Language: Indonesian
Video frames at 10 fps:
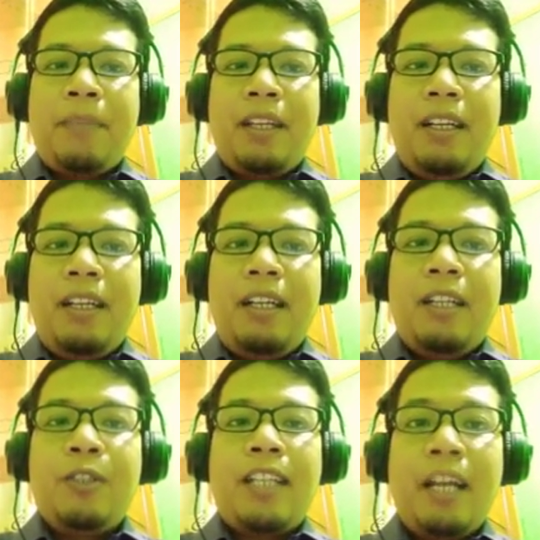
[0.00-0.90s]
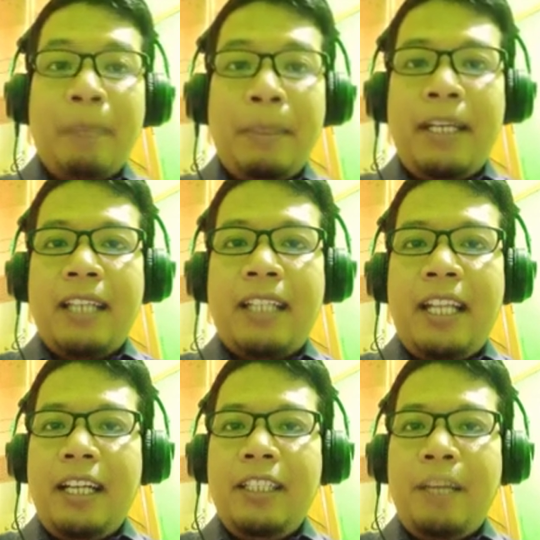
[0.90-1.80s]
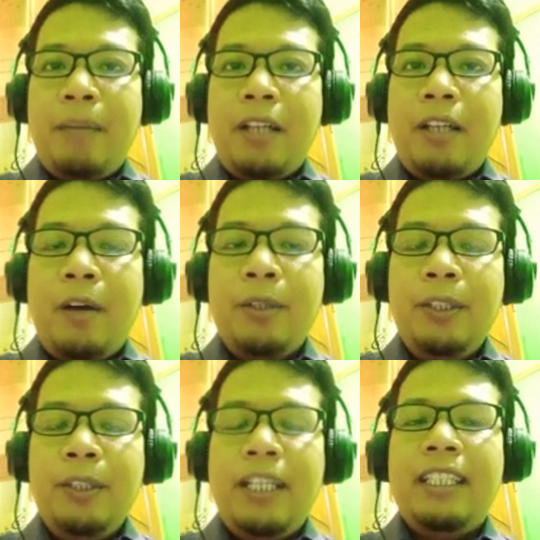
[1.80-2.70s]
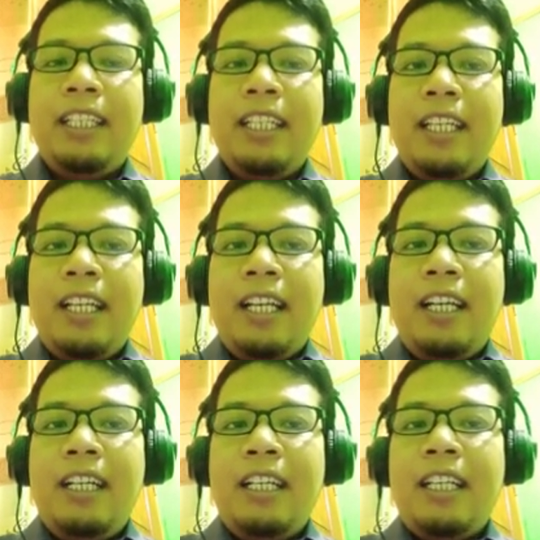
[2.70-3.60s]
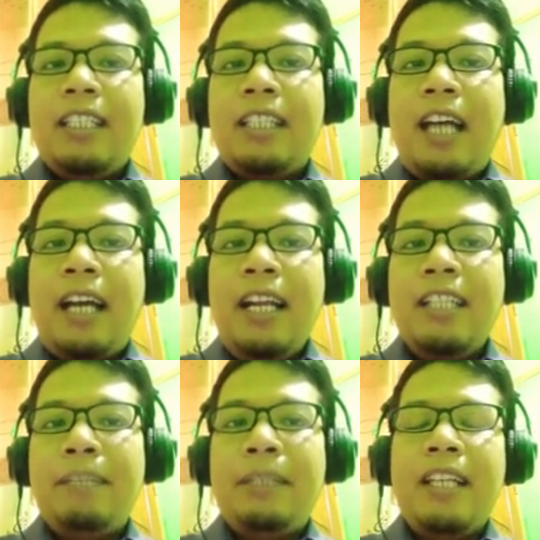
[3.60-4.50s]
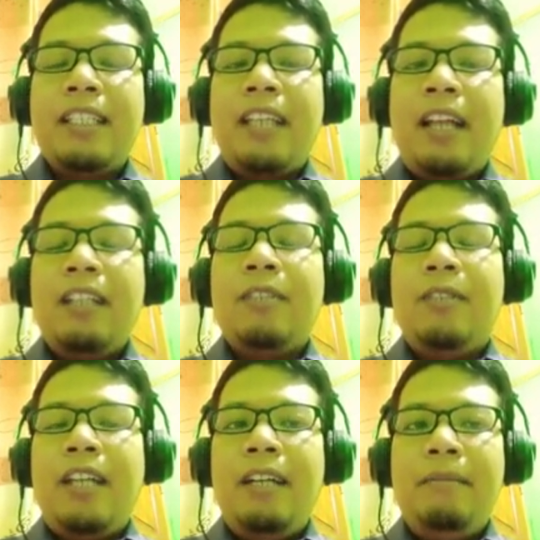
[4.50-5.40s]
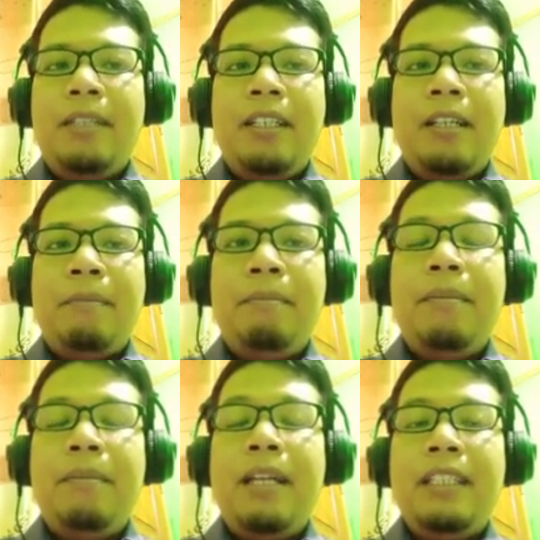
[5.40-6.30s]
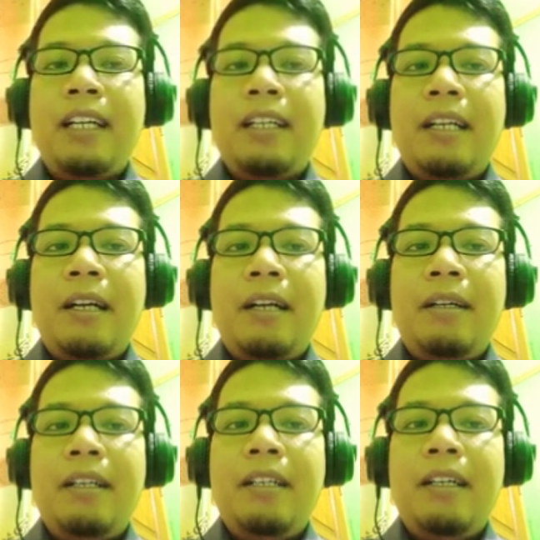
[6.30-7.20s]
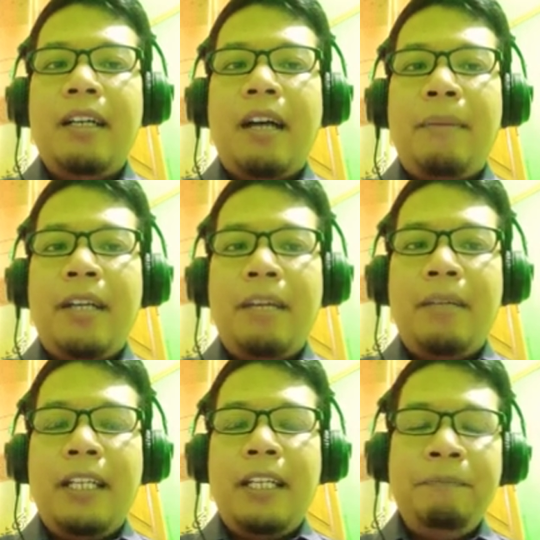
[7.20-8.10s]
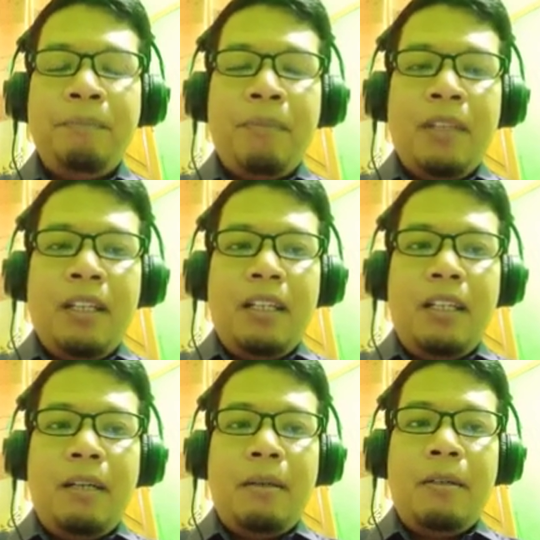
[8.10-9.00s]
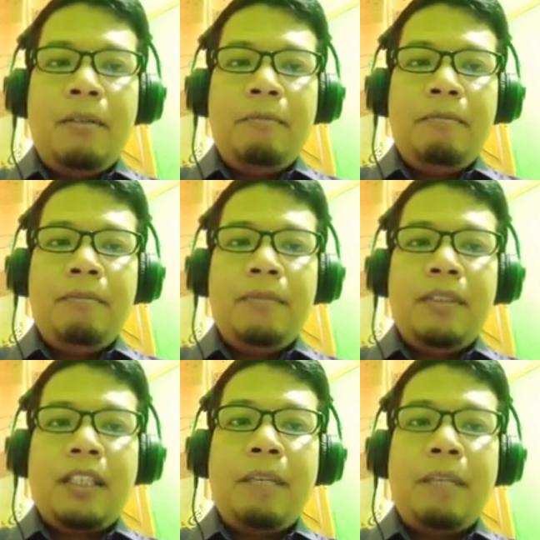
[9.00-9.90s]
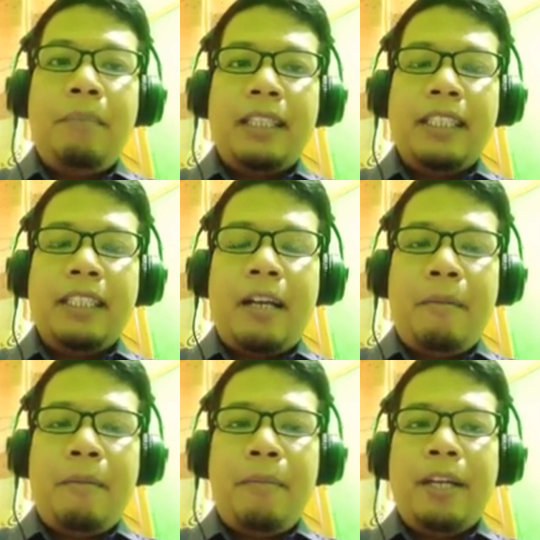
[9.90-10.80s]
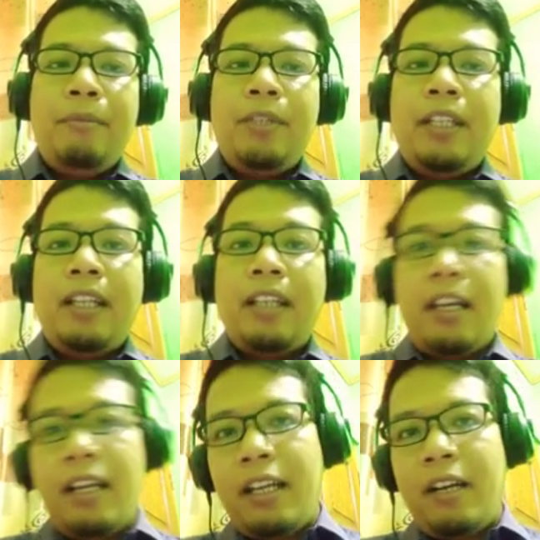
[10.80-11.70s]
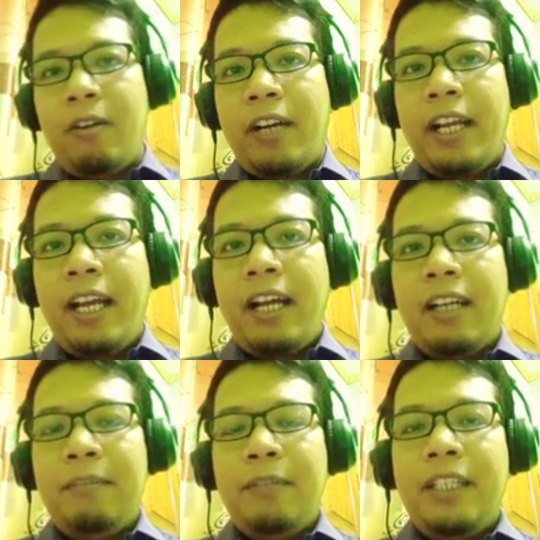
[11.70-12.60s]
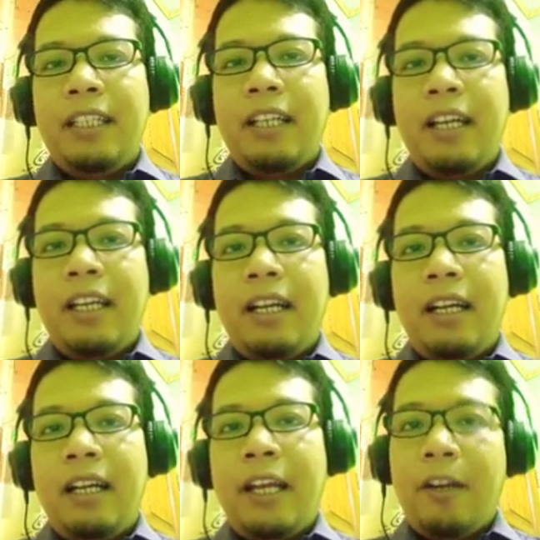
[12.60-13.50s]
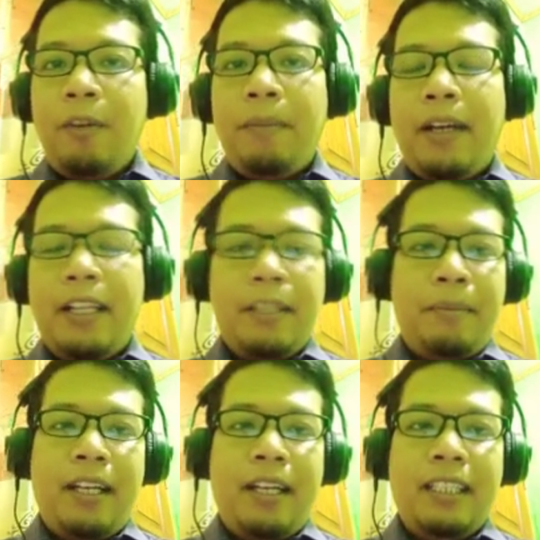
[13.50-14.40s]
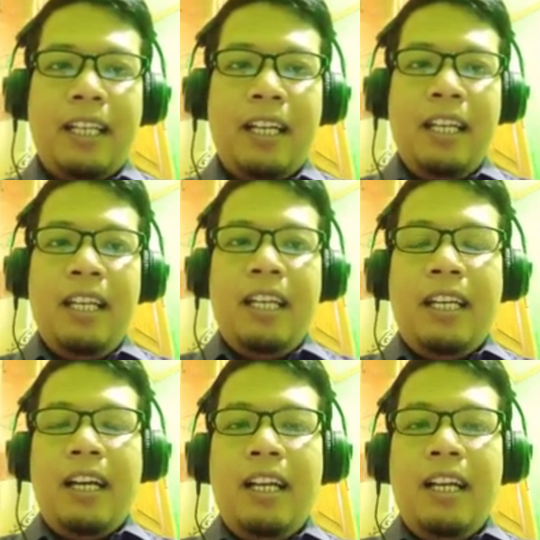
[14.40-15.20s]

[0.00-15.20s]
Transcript: uh, sudah sangat berbeda sekali dengan zaman dahulu dan uh, sekarang sepertinya style sudah uh, banyak uh, apa namanya uh, kiblatnya baik kemudian gaya-gaya Korea kemudian gaya Eropa dan sebagainya nah